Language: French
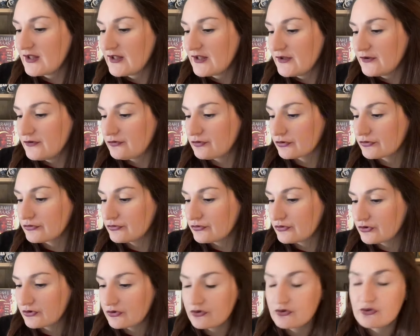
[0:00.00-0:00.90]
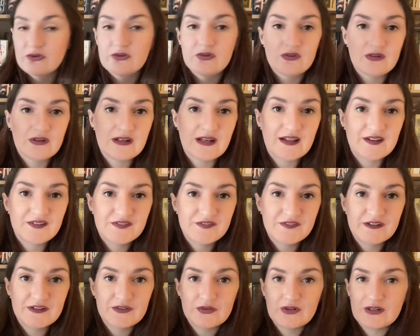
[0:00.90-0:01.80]
Surtout que la
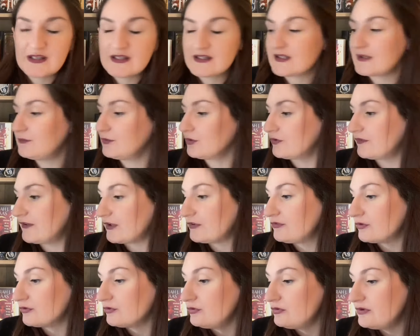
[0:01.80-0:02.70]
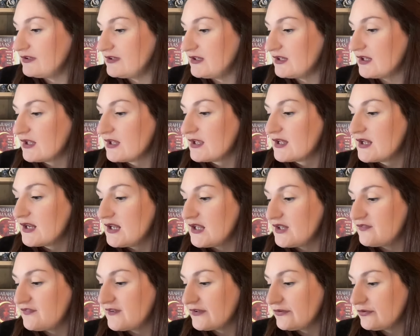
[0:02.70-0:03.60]
fin de la quatrième de couverture nous dit
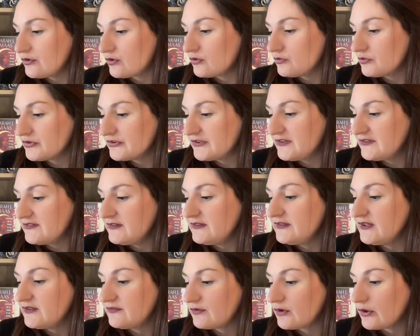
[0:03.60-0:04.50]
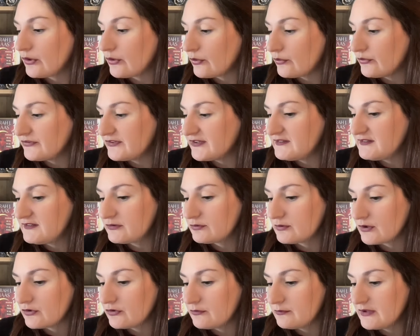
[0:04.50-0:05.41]
Les fans de Romantésie dévoreront cette
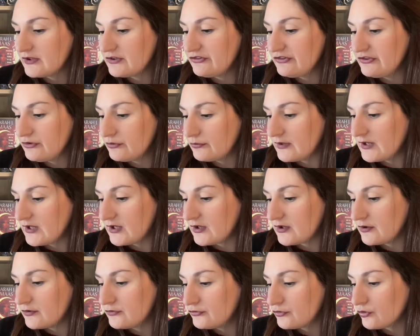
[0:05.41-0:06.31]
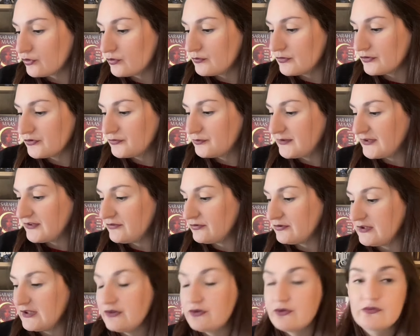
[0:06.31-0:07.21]
histoire de magie noire, de romance
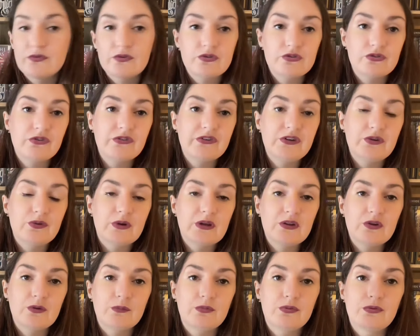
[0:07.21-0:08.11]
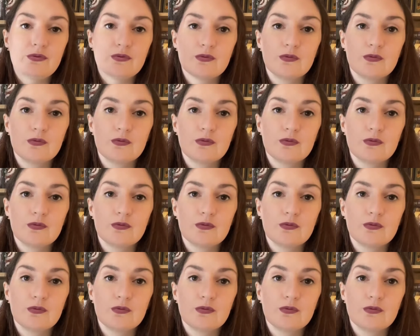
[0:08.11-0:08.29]
passionnée, de vengeance et de rédemption.